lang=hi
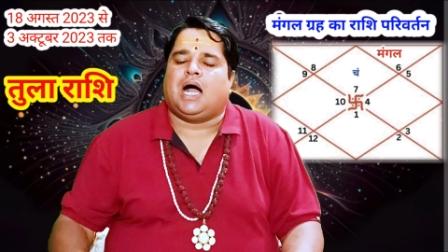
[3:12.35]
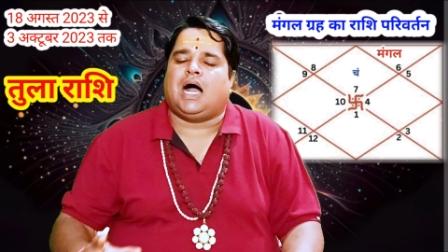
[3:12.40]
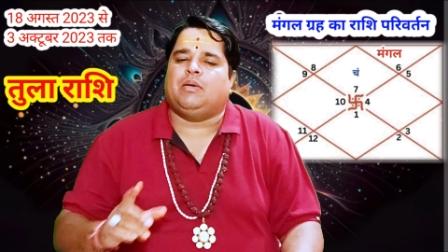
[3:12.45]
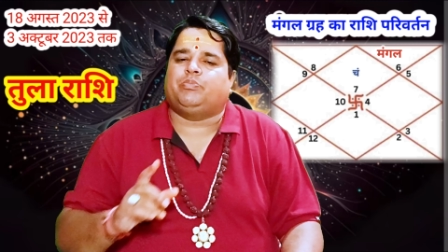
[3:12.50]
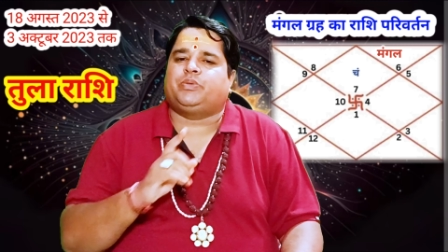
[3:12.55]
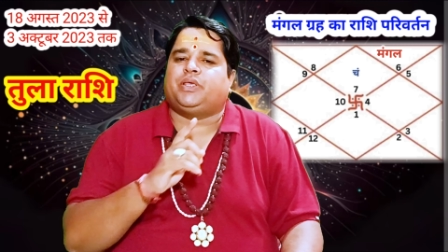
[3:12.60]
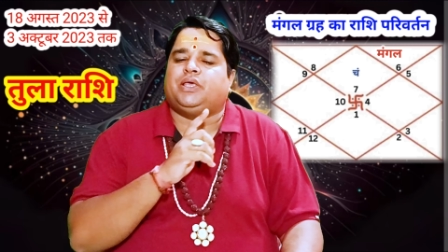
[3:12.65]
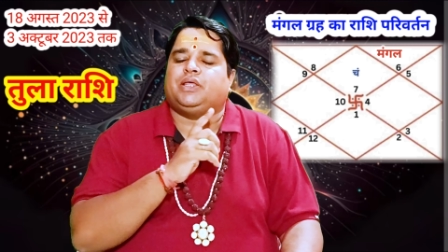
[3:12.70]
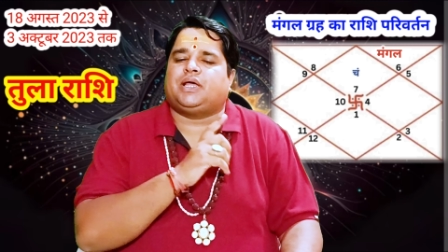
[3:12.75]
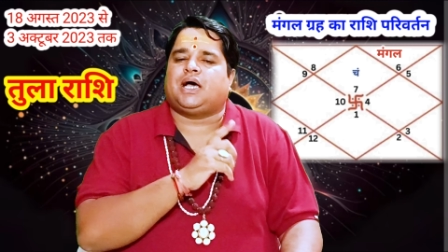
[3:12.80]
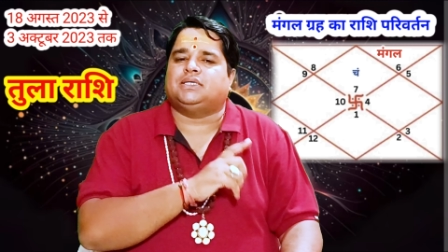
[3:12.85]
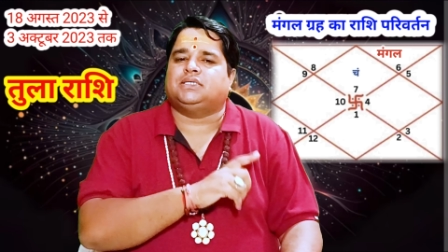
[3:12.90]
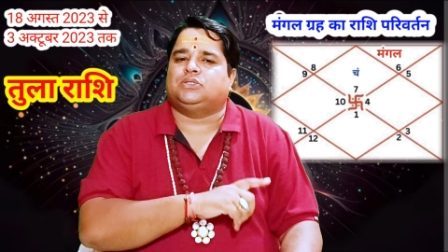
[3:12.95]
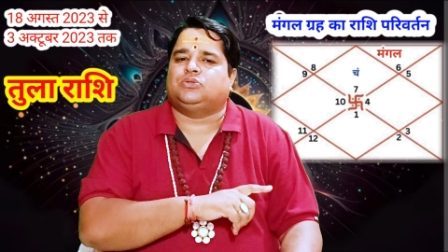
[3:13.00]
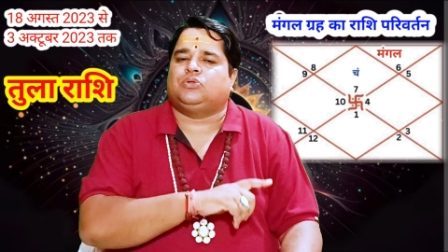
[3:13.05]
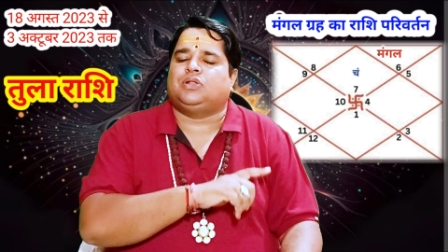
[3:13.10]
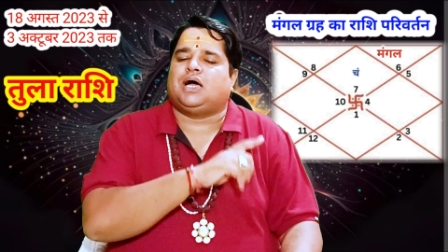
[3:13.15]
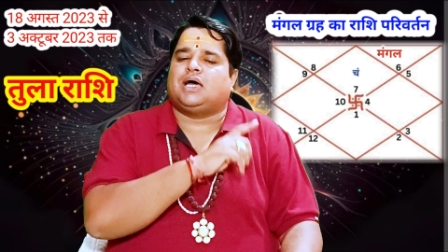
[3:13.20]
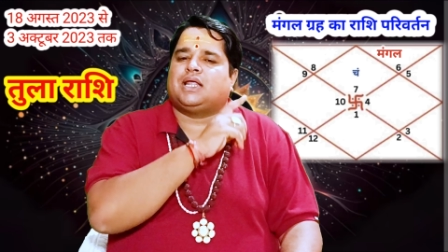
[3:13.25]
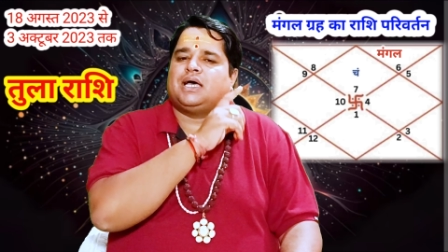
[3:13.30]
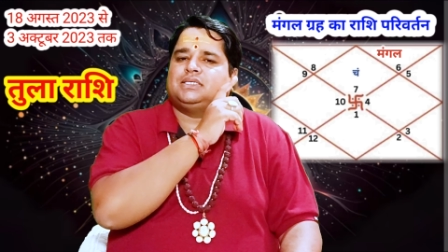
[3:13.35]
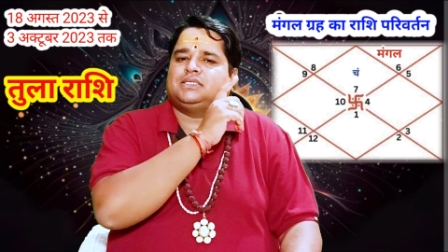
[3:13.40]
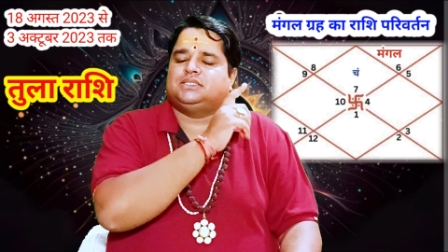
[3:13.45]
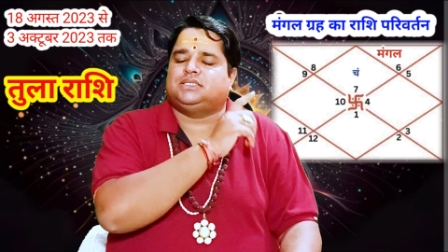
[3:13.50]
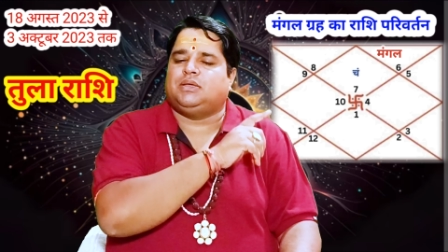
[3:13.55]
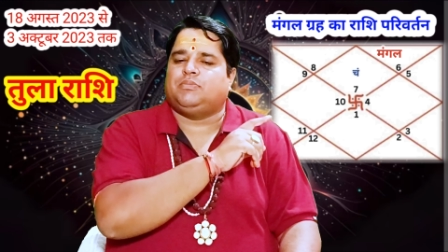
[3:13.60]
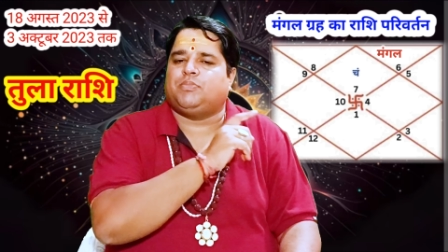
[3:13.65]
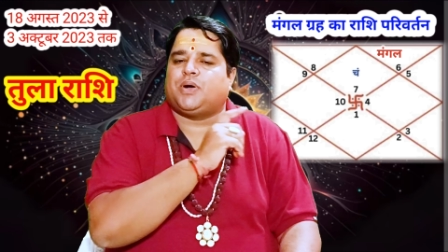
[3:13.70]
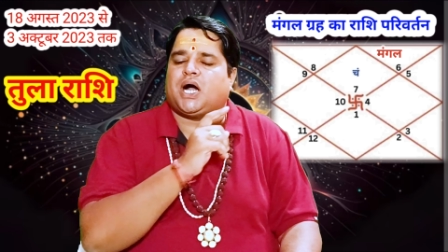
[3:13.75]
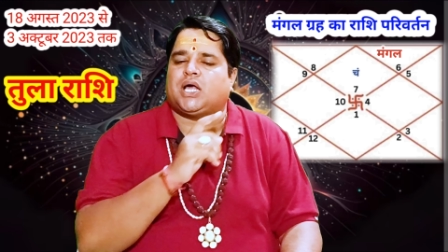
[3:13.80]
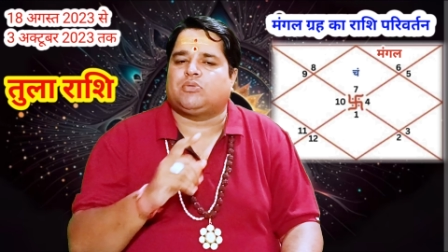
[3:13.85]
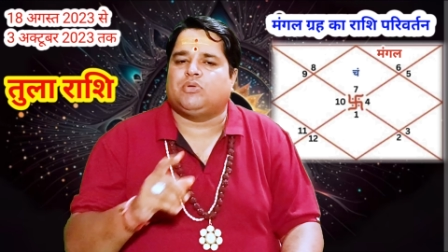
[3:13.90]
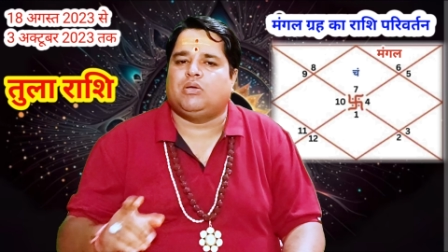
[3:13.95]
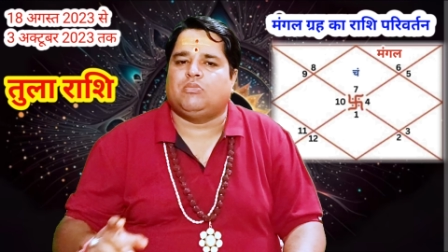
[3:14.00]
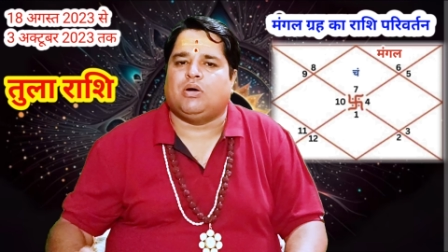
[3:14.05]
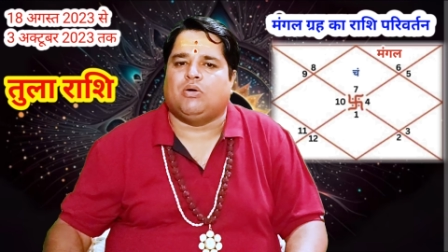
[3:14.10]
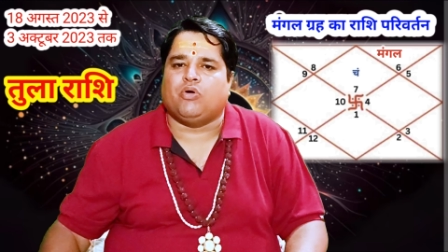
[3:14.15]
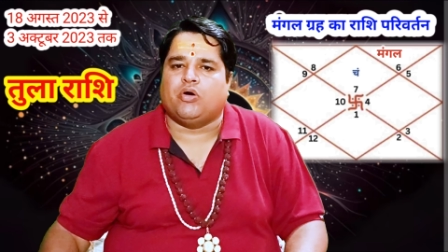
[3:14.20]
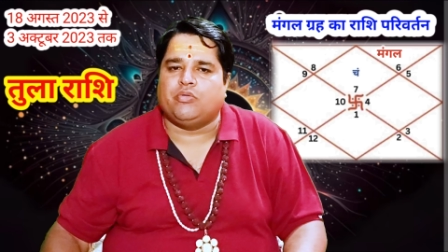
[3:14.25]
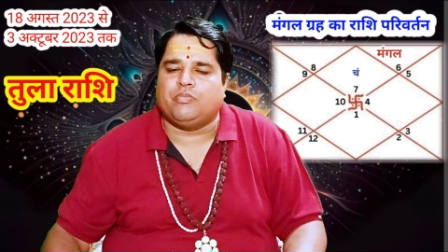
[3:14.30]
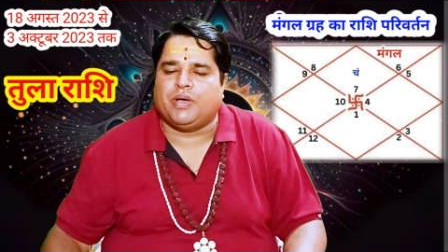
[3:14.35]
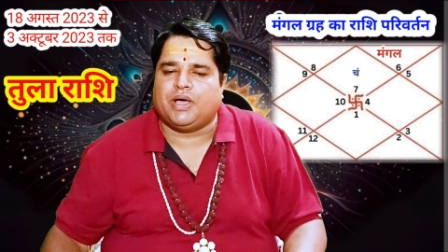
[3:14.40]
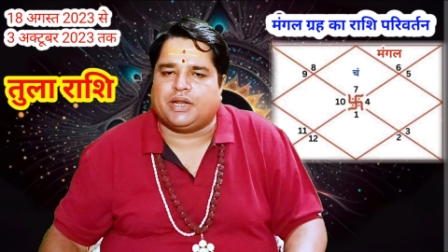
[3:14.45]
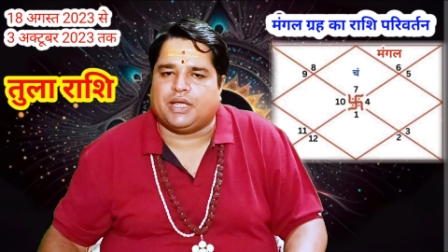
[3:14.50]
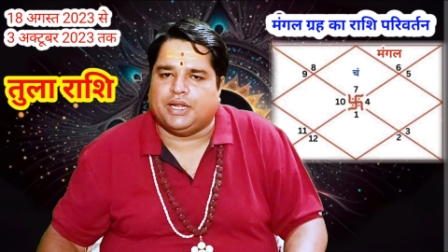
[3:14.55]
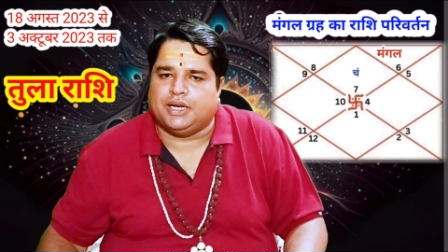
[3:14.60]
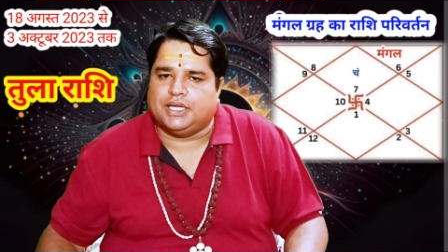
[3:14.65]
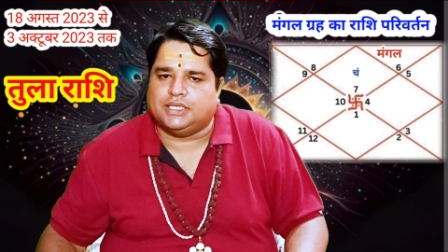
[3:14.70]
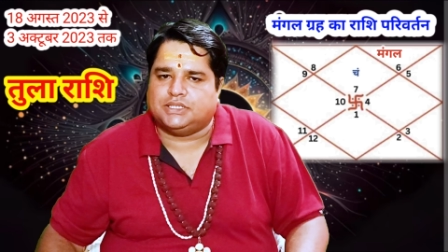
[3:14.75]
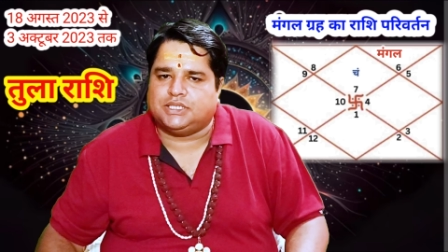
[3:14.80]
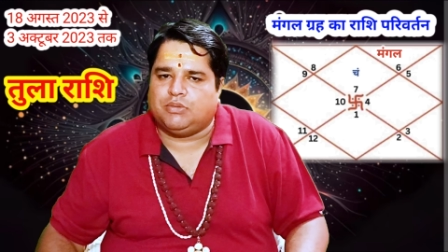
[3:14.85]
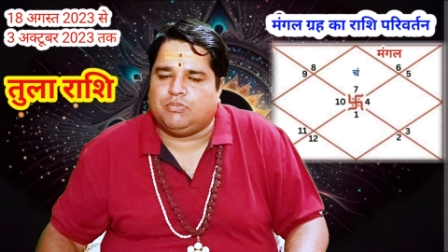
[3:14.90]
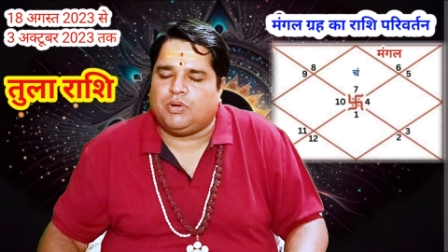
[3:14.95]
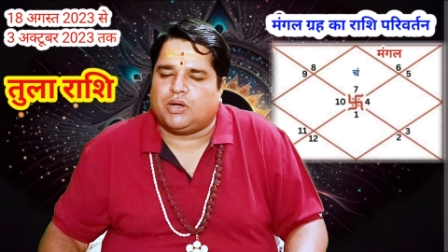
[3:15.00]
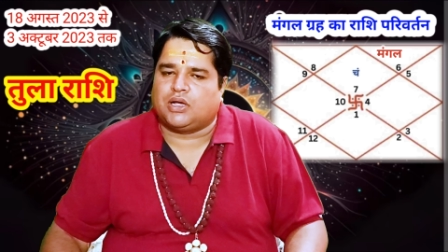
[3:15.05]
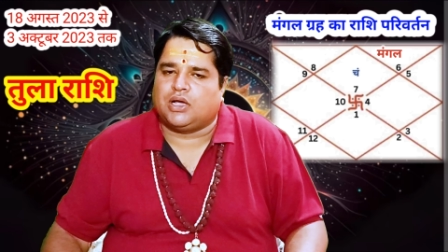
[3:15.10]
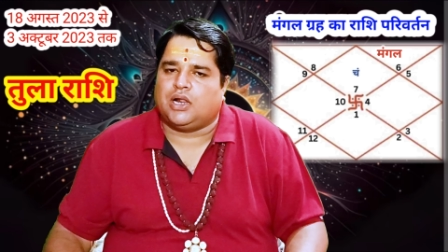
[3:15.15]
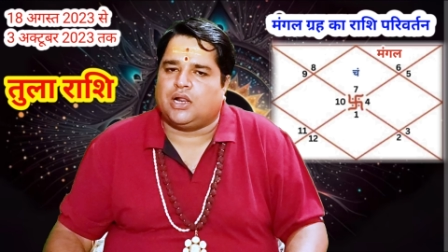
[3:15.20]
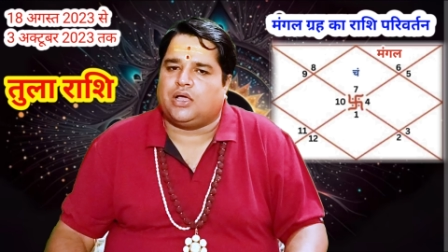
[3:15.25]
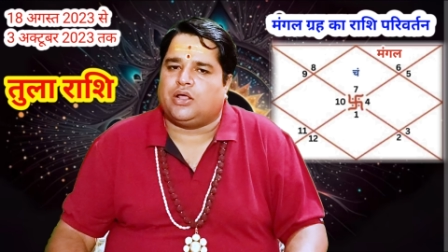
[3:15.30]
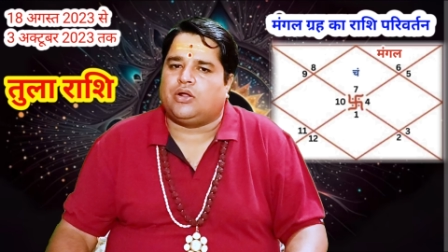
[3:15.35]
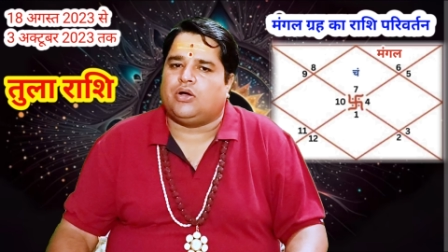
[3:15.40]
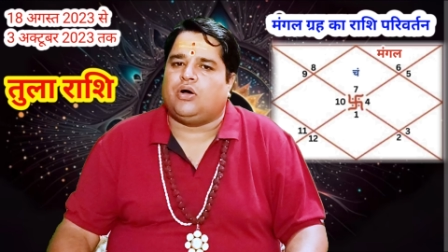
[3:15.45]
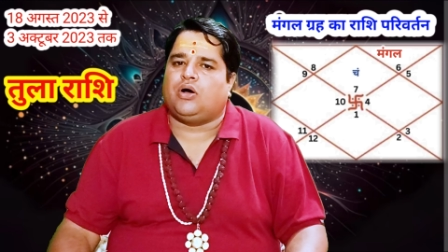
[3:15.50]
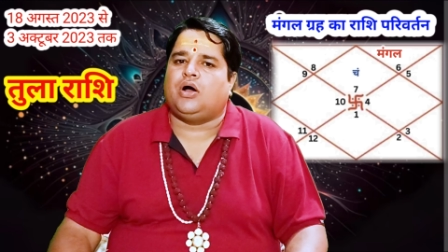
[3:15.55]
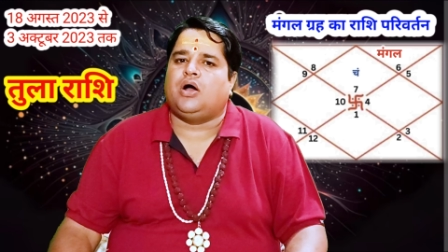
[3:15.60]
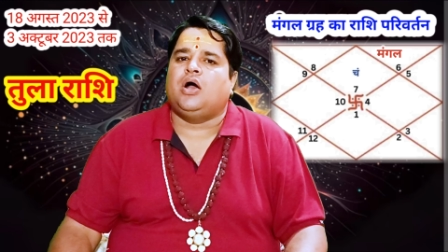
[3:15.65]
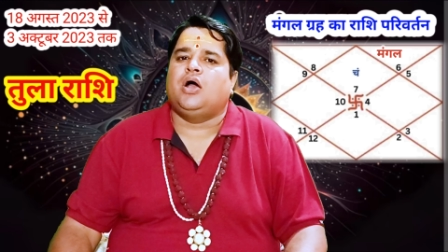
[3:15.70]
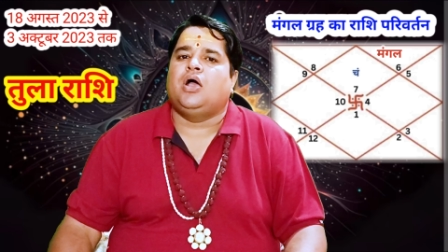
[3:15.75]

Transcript: आपकी राशि तुला राशि से बारहवें भवन में रहने से मंगल ग्रह